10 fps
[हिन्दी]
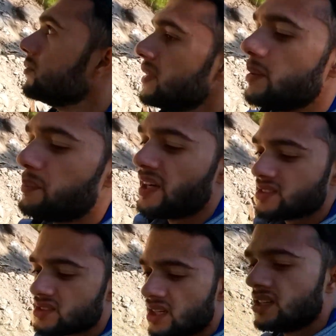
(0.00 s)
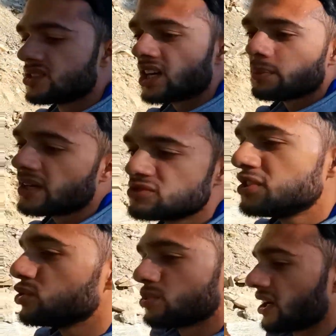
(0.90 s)
मैं पाँच चार पाँच
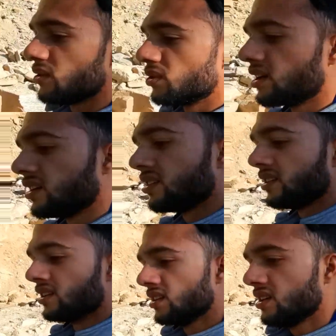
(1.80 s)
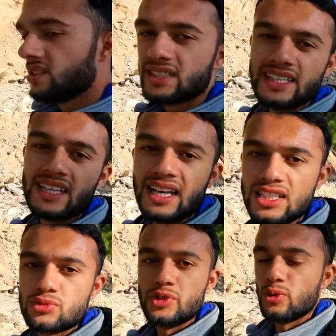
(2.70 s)
वीडियोज़ बनाऊँगा शायद ये
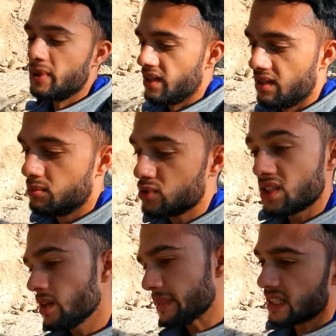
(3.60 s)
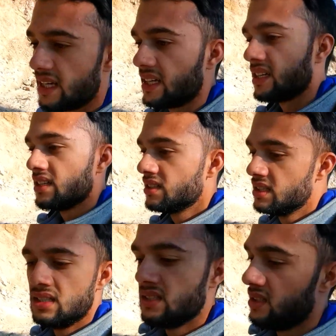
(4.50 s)
लास्ट वीडियो बने मुझे नहीं पता लेकिन
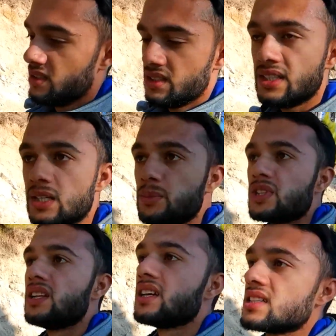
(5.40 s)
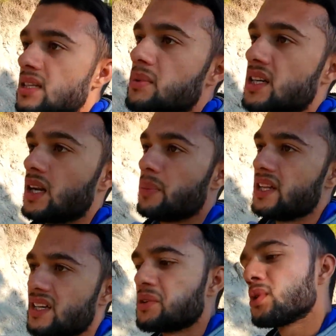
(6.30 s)
ये ट्रिप जल्दी ख़त्म करना
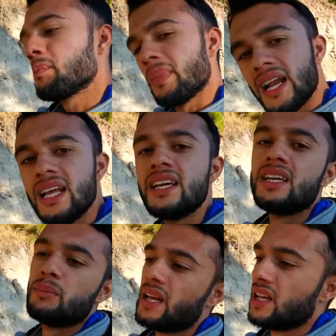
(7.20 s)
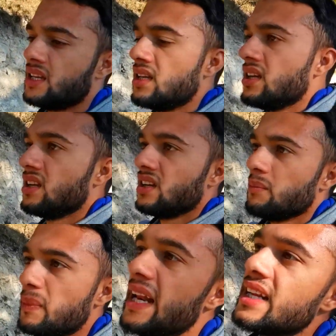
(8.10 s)
पड़ेगा क्योंकि पहले ही मैंने
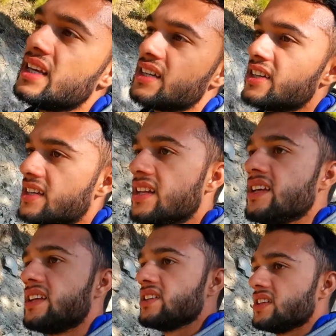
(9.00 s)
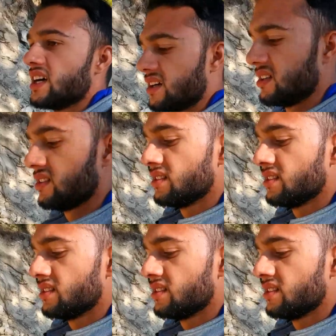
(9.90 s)
प्लानिंग ही ठीक नहीं की थी यार